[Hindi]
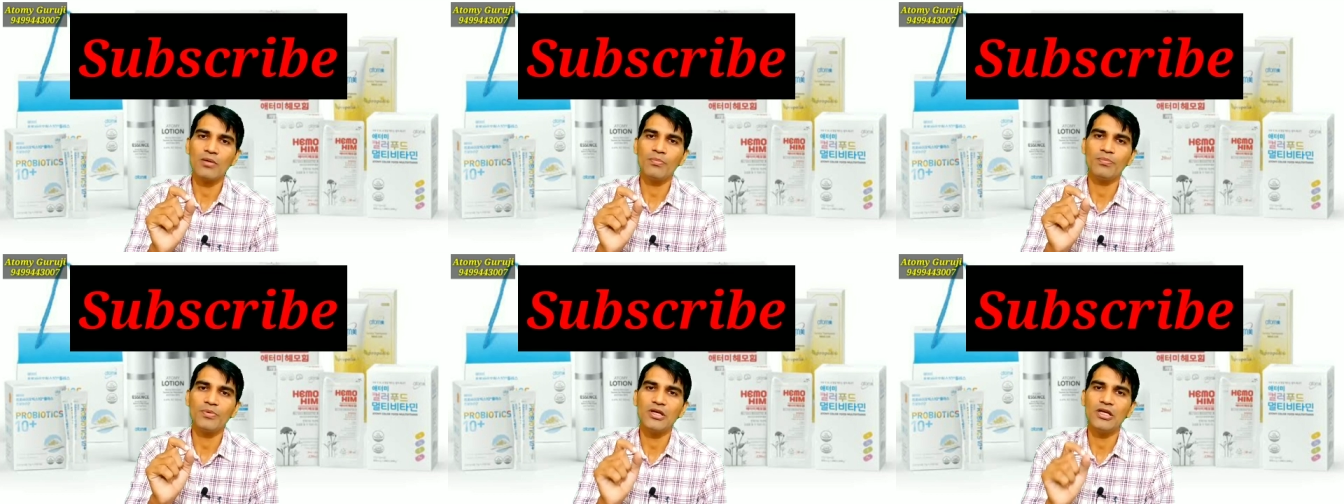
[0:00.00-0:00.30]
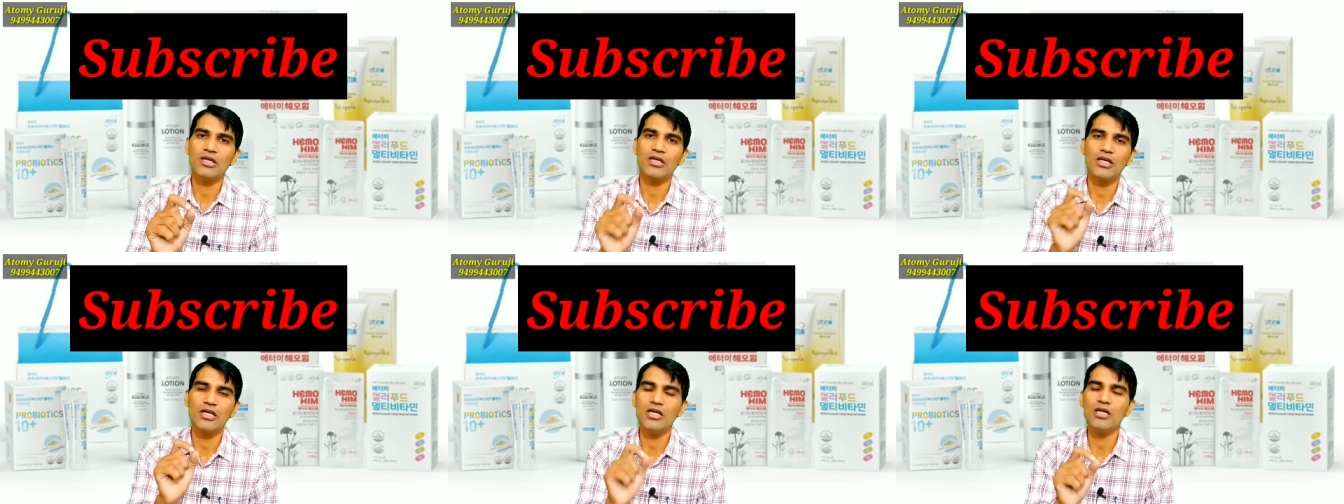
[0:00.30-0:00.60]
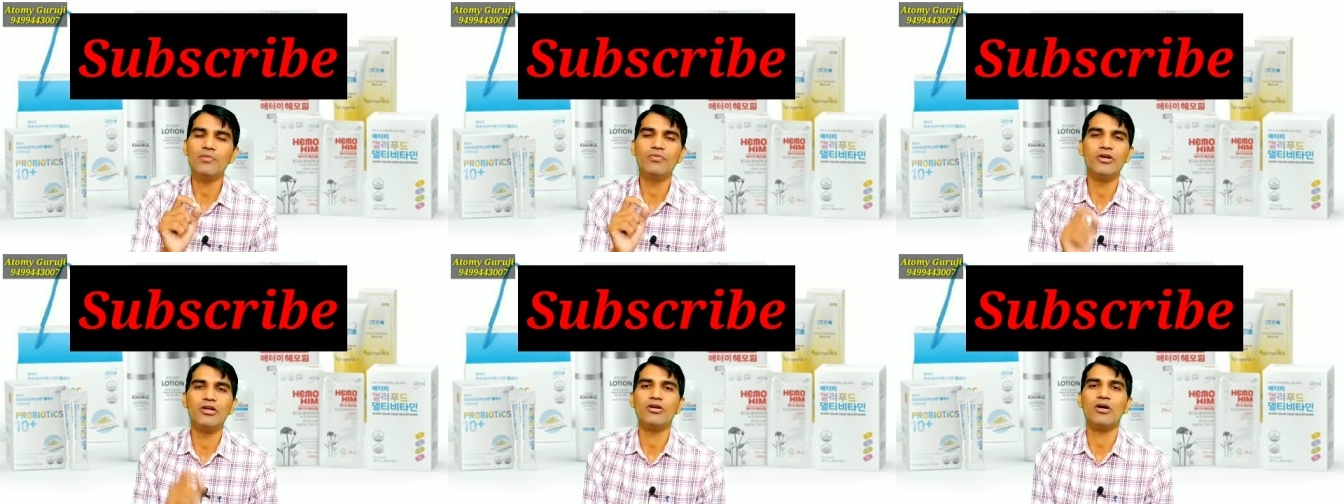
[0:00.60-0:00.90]
कंपनी की
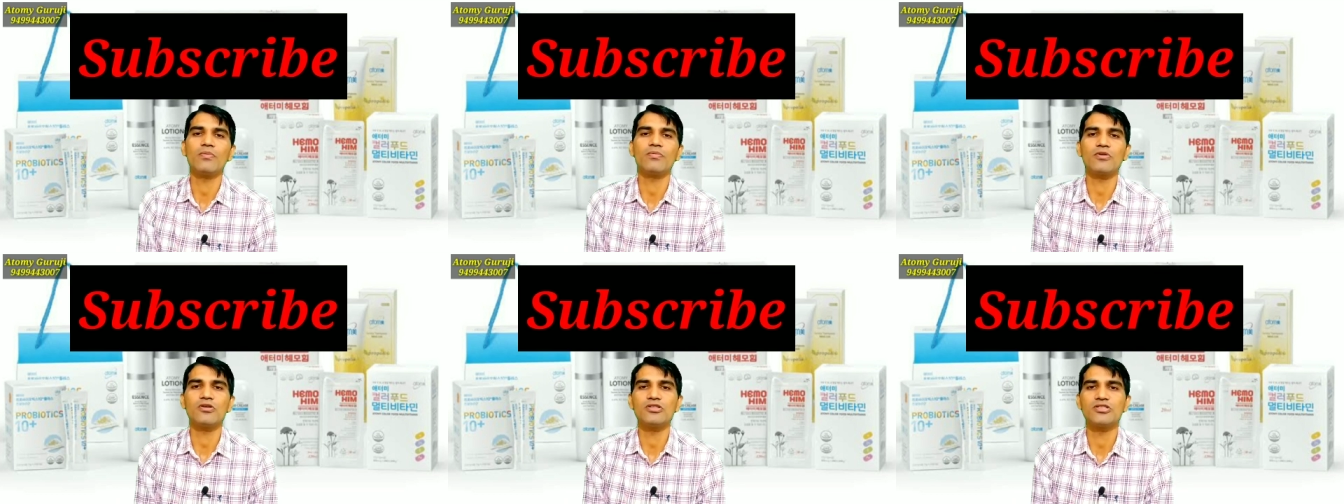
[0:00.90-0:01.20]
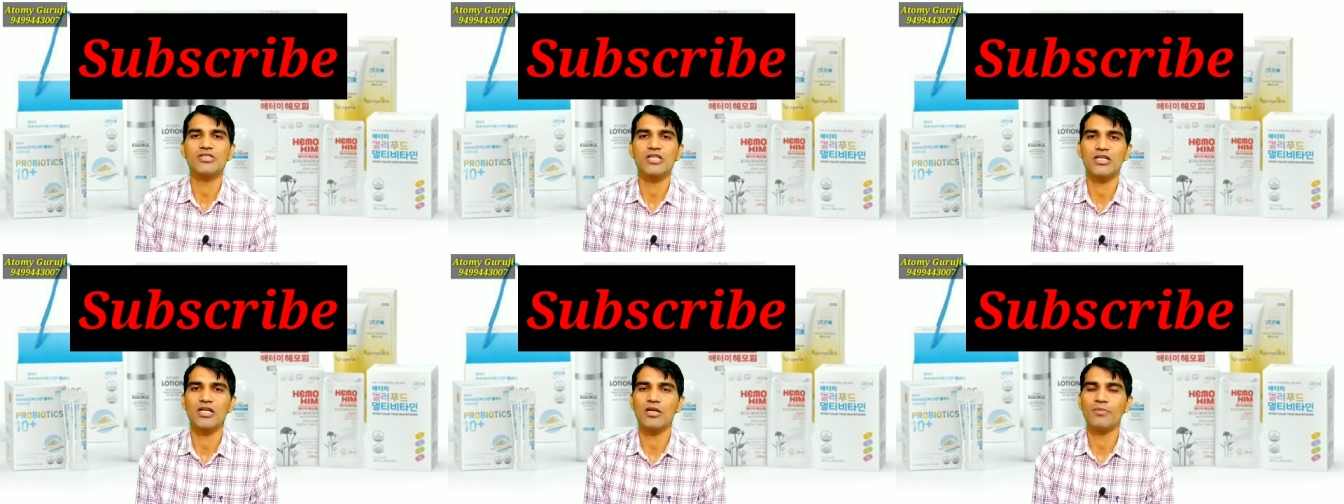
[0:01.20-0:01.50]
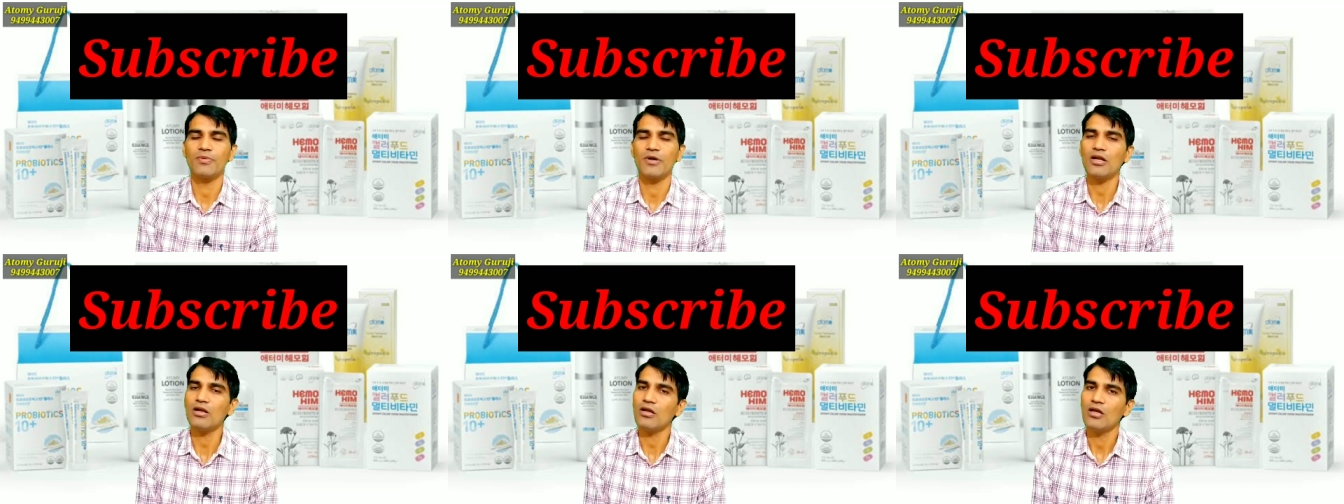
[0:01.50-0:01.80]
ही वीडियो आपको इस चैनल
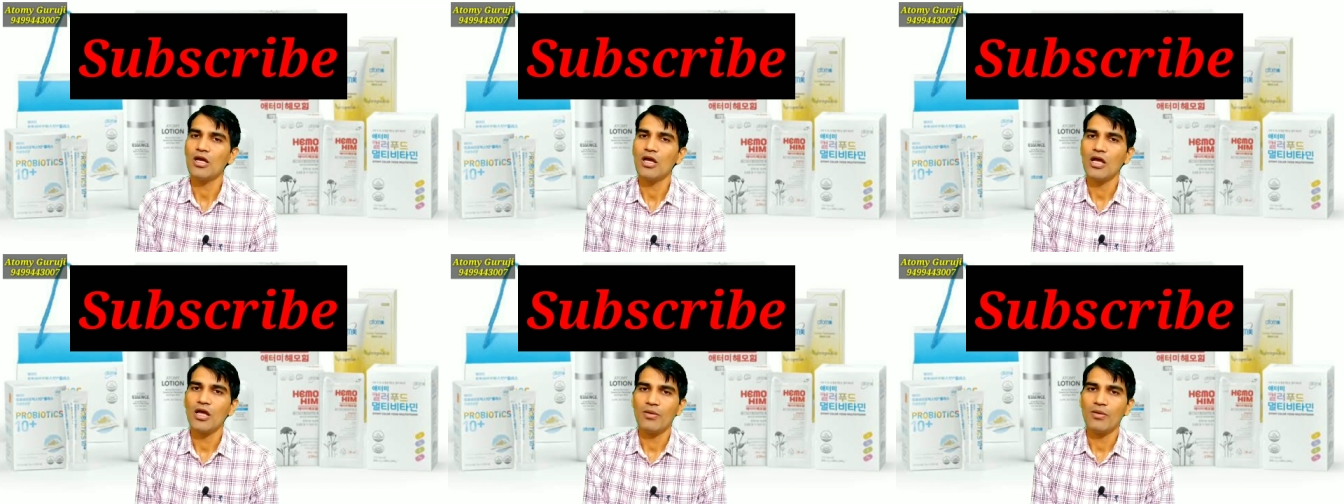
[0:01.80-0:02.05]
पर